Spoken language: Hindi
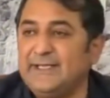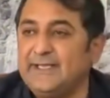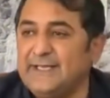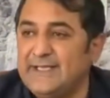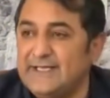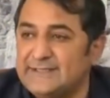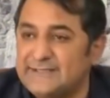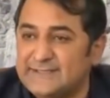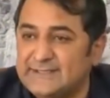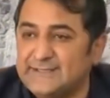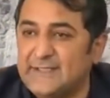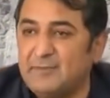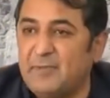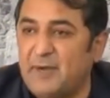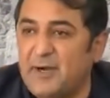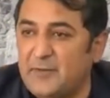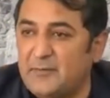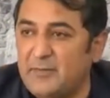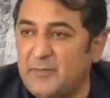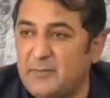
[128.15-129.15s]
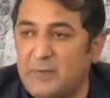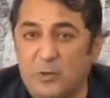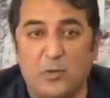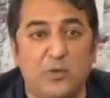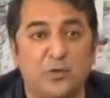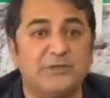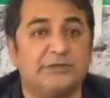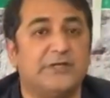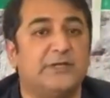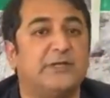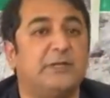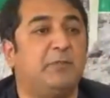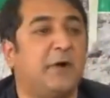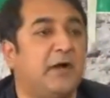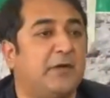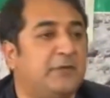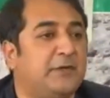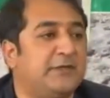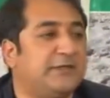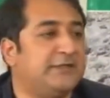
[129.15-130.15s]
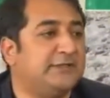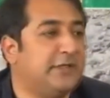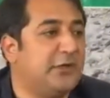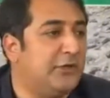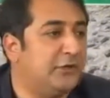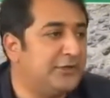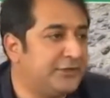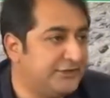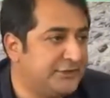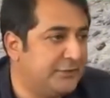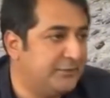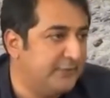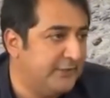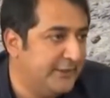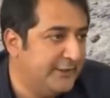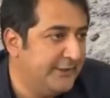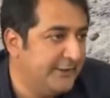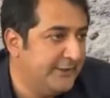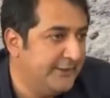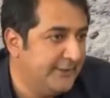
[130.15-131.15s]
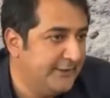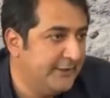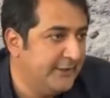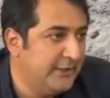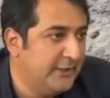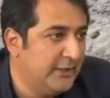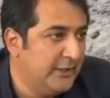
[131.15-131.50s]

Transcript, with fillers: ये किस डिपार्टमेंट में कौन सा डिपार्टमेंट इसकी ऑनरशिप है